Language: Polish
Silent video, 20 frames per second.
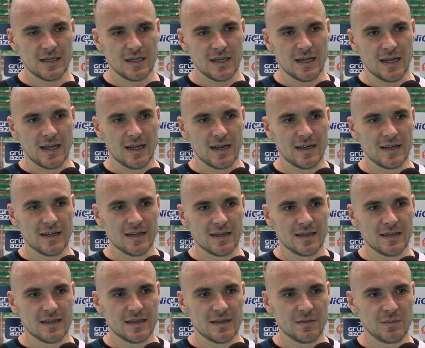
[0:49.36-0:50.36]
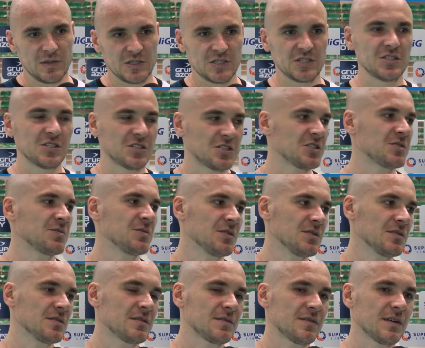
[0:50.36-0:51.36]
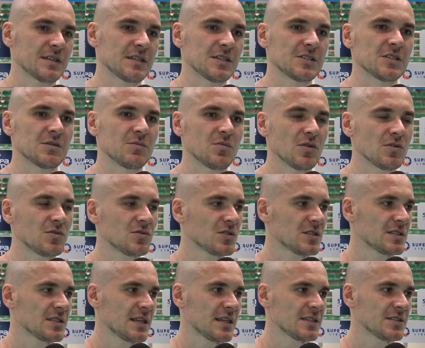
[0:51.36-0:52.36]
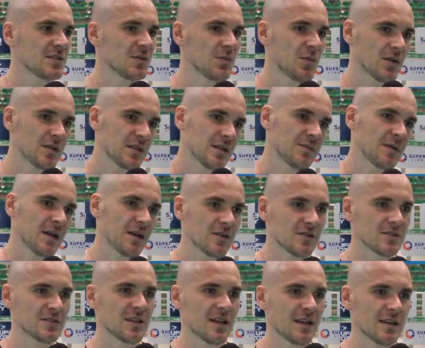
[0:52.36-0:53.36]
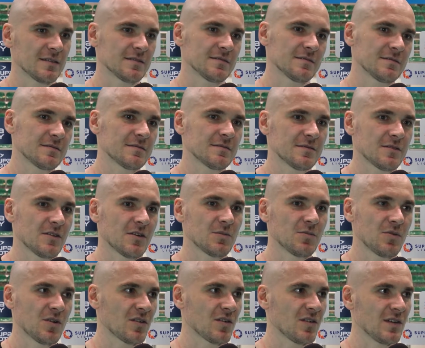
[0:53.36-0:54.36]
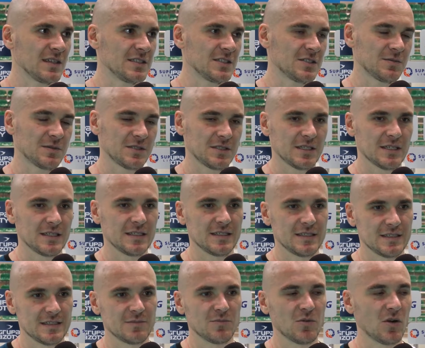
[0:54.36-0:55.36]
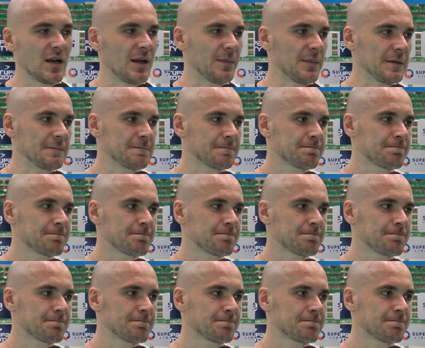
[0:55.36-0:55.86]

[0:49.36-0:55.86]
Ale pierwsze 10 minut faktycznie było dużo stresu, potem jakoś ta odblokowaliśmy się i było lepiej.